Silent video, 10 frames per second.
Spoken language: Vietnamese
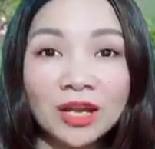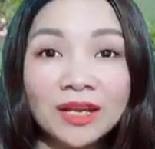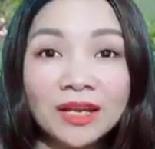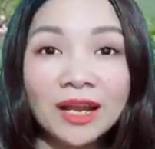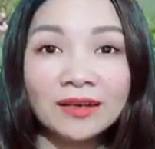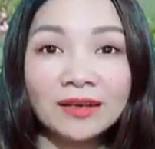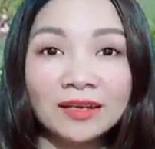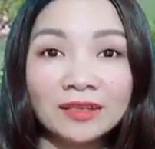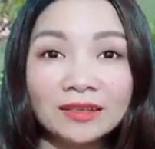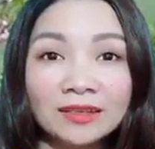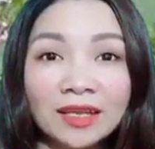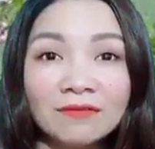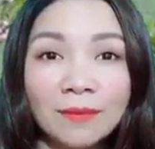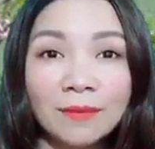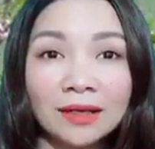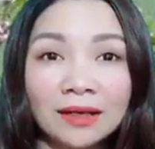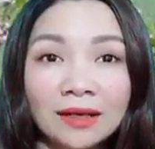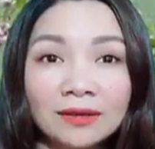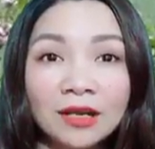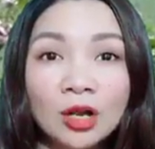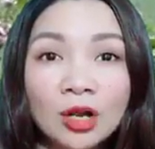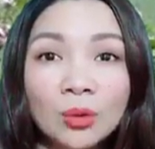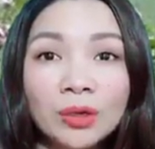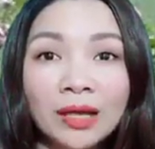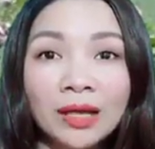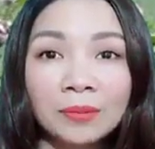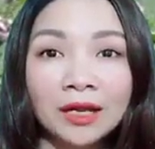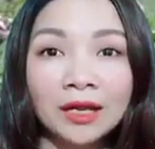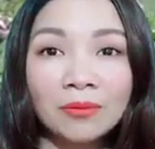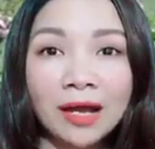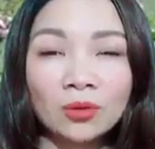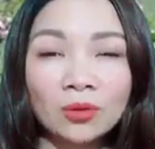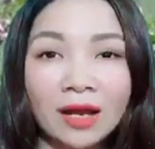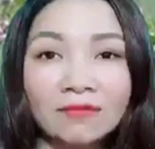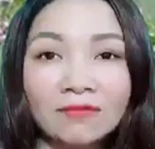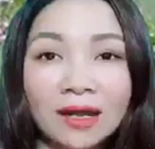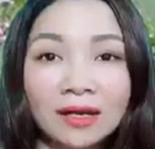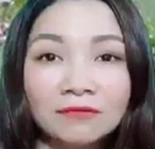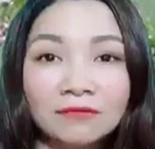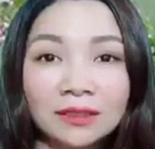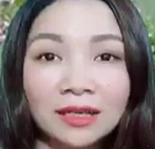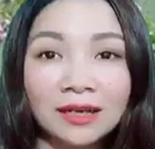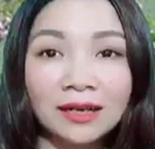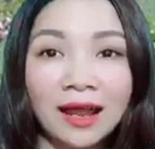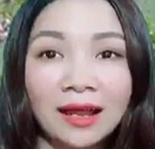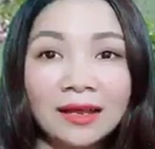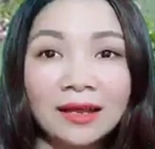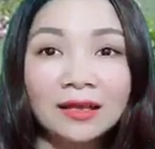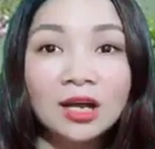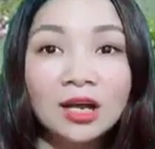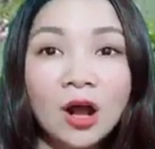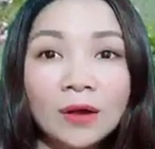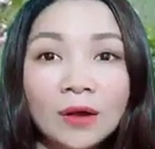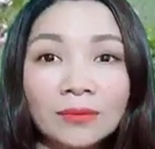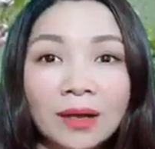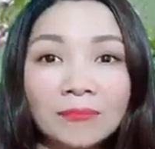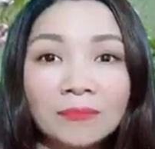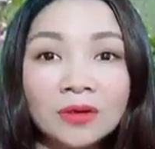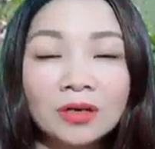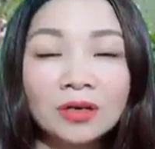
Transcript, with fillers: cho thấy đây là người tự ti về bản thân, luôn cảm thấy không an toàn và ngờ vực tất cả. Họ độc lập,